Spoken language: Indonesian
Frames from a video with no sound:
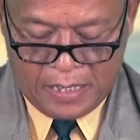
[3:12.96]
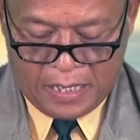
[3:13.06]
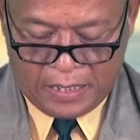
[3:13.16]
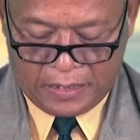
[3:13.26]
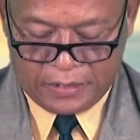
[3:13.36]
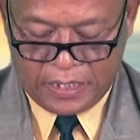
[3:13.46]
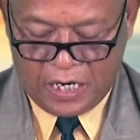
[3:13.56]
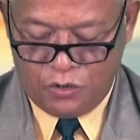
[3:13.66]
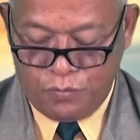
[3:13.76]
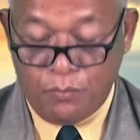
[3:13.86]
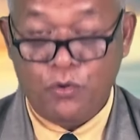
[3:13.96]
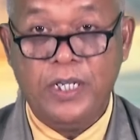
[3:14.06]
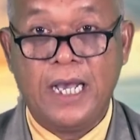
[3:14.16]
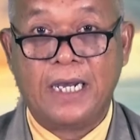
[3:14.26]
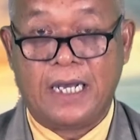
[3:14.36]
akan selalu
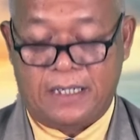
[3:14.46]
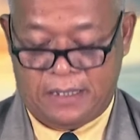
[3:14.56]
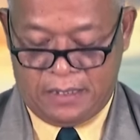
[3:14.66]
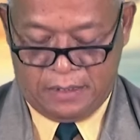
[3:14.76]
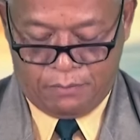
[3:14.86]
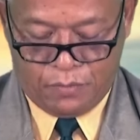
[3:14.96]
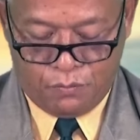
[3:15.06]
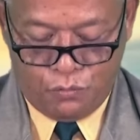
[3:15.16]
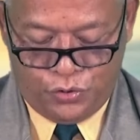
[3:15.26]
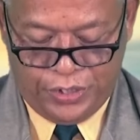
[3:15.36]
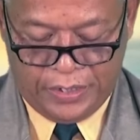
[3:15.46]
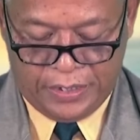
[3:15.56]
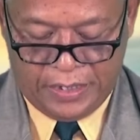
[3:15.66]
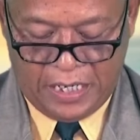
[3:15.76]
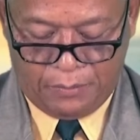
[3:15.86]
memuliakan, memuji
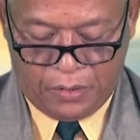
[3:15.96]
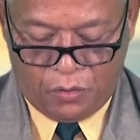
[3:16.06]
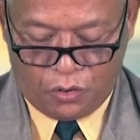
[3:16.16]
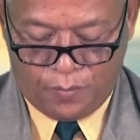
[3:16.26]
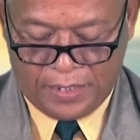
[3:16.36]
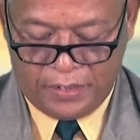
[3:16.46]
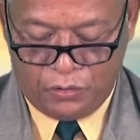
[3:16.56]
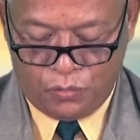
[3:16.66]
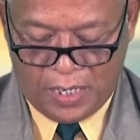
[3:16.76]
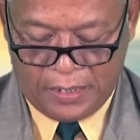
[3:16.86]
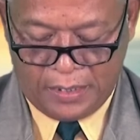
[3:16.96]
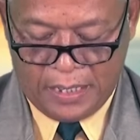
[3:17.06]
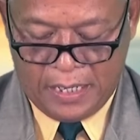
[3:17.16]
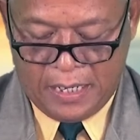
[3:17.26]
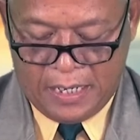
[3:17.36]
dan menghormati Tuhan
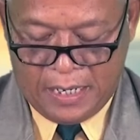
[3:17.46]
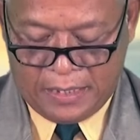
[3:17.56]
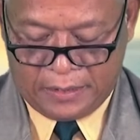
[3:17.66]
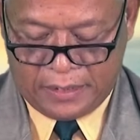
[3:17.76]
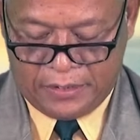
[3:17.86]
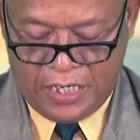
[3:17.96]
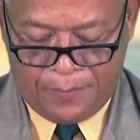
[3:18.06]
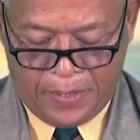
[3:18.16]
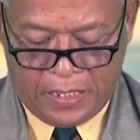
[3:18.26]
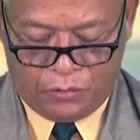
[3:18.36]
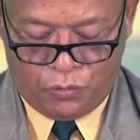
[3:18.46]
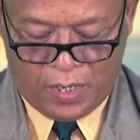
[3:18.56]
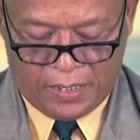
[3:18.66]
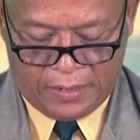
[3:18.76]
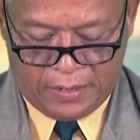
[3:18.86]
atas siapakah
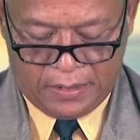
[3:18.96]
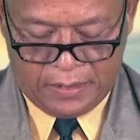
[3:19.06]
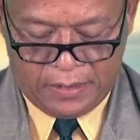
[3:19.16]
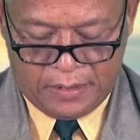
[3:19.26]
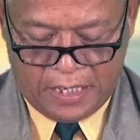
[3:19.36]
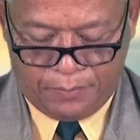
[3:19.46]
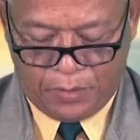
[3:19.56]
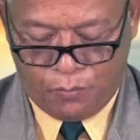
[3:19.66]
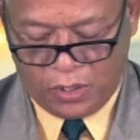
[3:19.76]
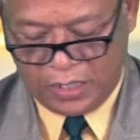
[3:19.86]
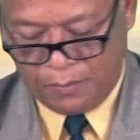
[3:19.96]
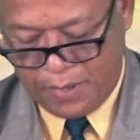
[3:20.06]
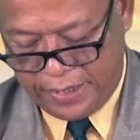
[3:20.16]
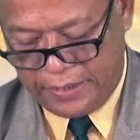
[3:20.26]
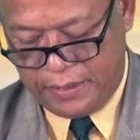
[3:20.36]
Tuhan dan perbuatan
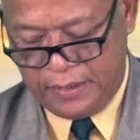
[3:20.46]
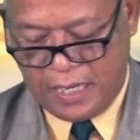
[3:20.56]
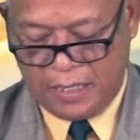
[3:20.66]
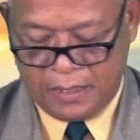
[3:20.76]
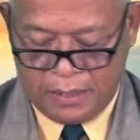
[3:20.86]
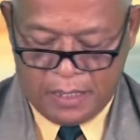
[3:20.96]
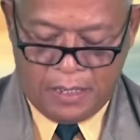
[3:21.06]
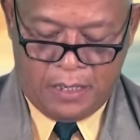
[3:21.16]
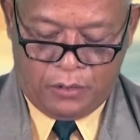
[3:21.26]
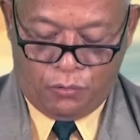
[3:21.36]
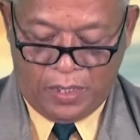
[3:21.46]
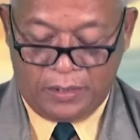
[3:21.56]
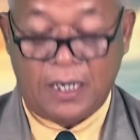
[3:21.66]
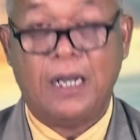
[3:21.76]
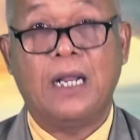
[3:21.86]
baik yang
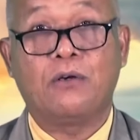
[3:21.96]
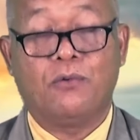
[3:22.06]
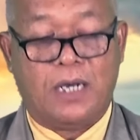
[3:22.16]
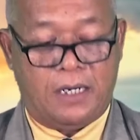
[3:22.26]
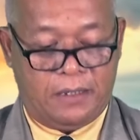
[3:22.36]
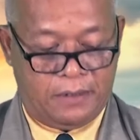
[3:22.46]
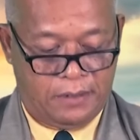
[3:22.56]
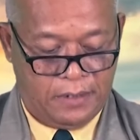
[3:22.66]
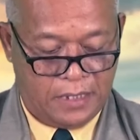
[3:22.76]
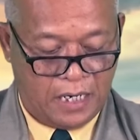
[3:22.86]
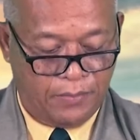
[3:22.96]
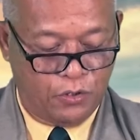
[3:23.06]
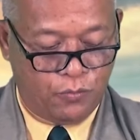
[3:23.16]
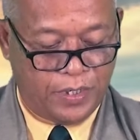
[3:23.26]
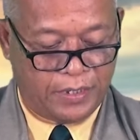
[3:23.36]
Tuhan telah lakukan di dalam
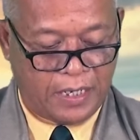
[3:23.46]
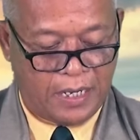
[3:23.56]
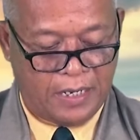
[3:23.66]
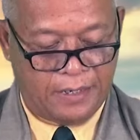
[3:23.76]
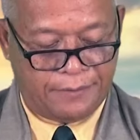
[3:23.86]
hidup kita.